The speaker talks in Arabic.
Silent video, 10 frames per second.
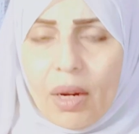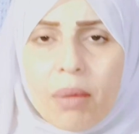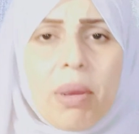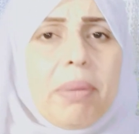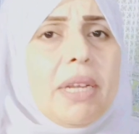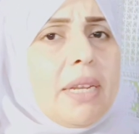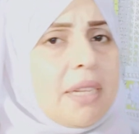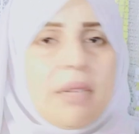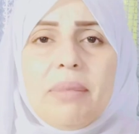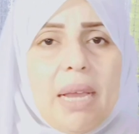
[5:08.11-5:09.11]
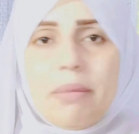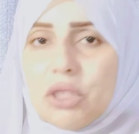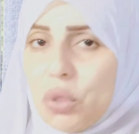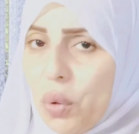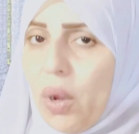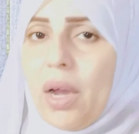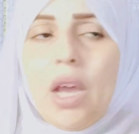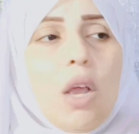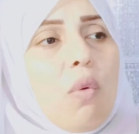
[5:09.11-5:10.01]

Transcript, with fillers: ما بين انك تبداي مشروع